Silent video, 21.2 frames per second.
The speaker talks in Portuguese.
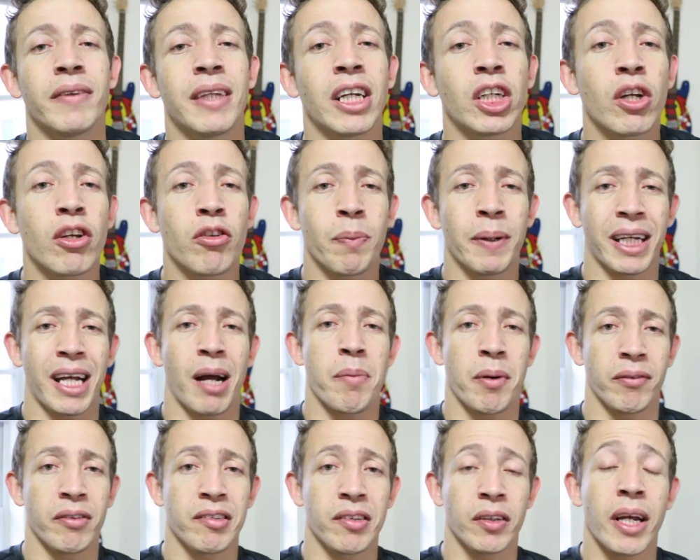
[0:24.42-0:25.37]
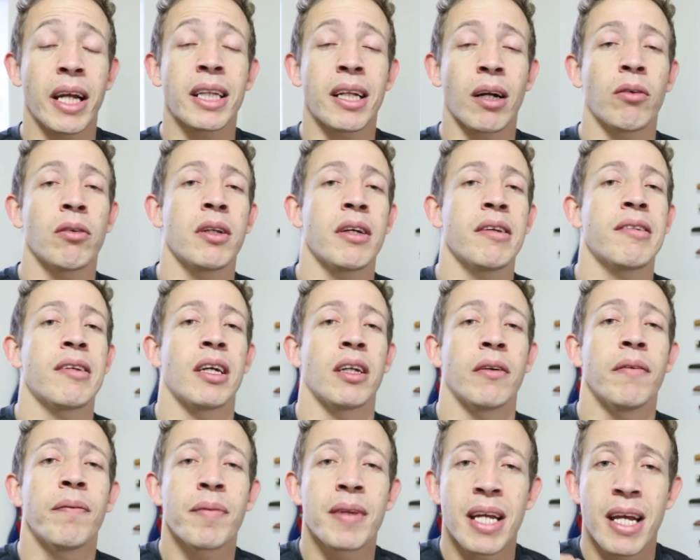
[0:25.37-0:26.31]
Deixa eu explicar para você o que, que tá acontecendo.
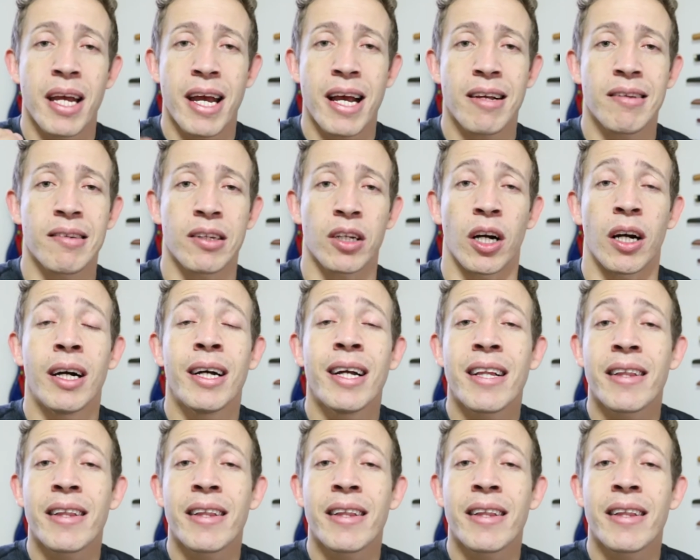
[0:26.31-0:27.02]
É assim, ó.